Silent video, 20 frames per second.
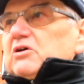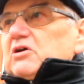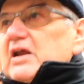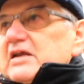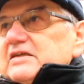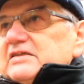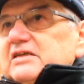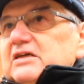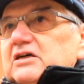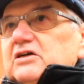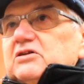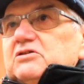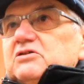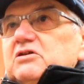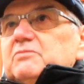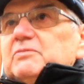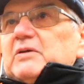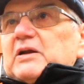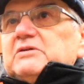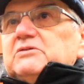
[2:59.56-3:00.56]
o lasce
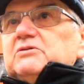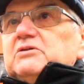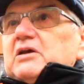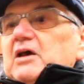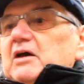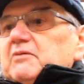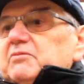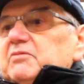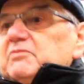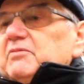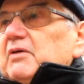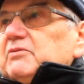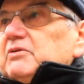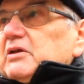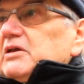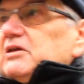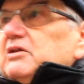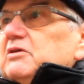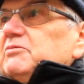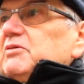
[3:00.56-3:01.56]
chodzi i pracuje. Jakbym miał
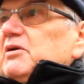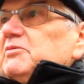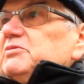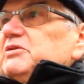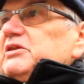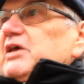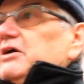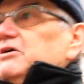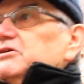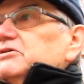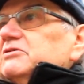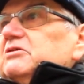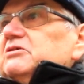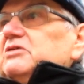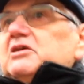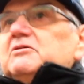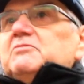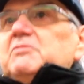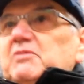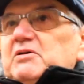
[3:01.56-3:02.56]
taki dobrobyt jak on, to
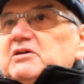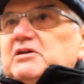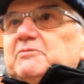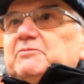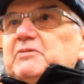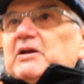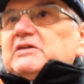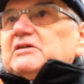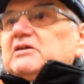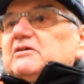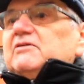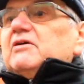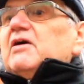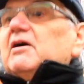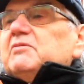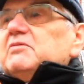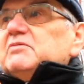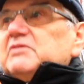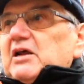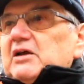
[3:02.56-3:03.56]
też bym jeszcze pracował,
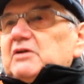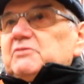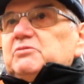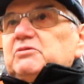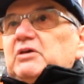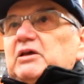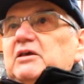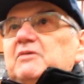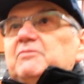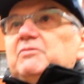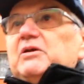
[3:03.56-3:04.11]
jakbym zarobił takie